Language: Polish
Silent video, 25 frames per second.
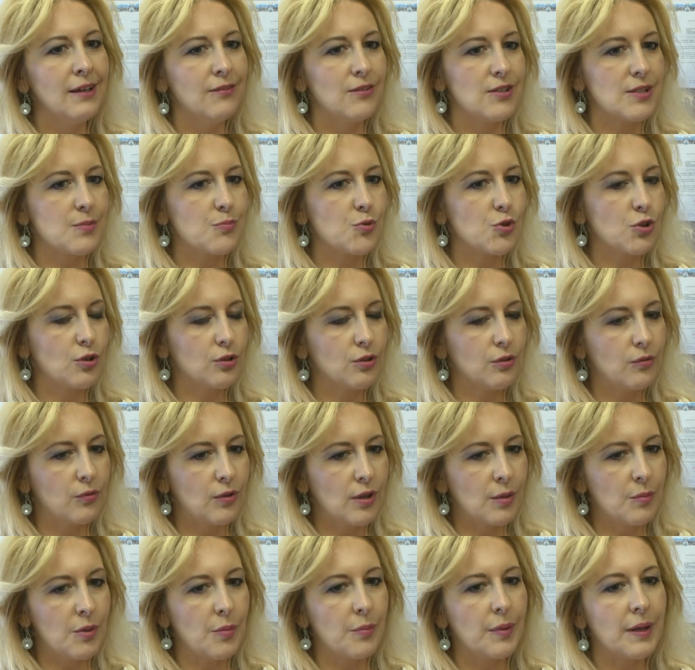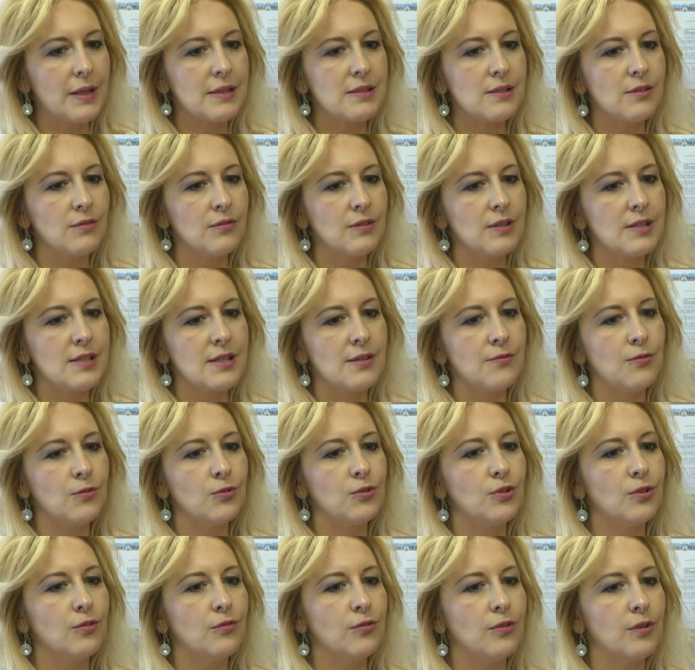więc przygotowujemy pracownię
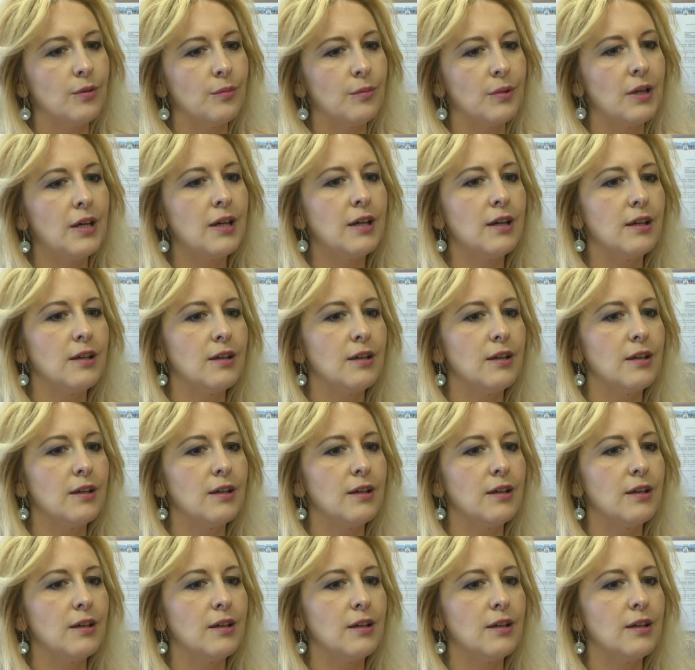zawodową.